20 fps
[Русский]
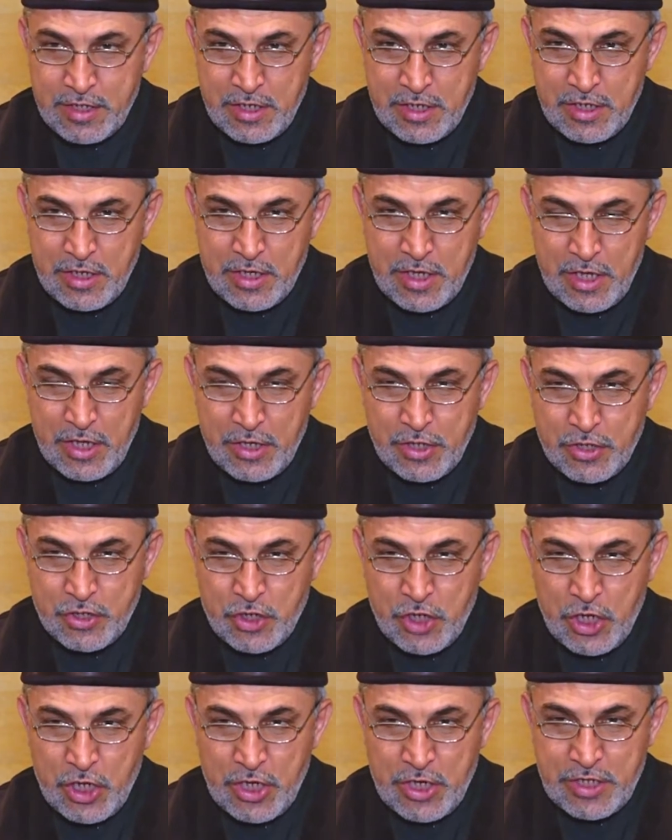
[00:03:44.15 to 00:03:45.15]
Человек,
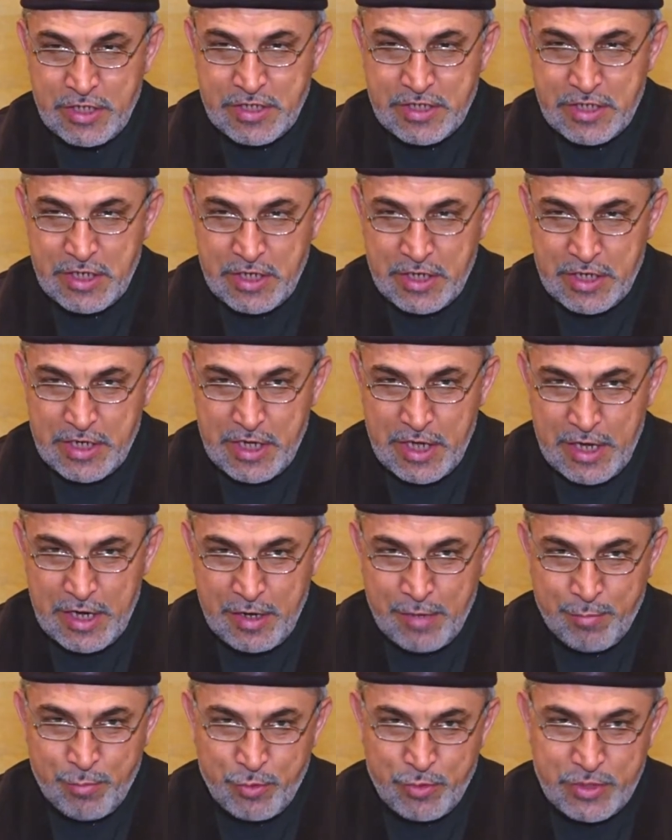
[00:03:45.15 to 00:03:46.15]
отвернувшийся от
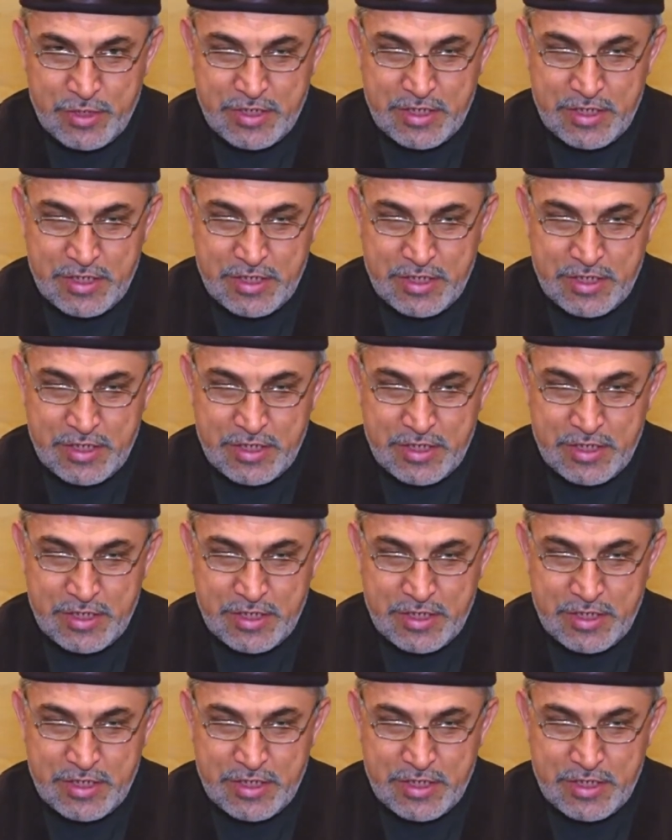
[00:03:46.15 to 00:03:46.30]
веры,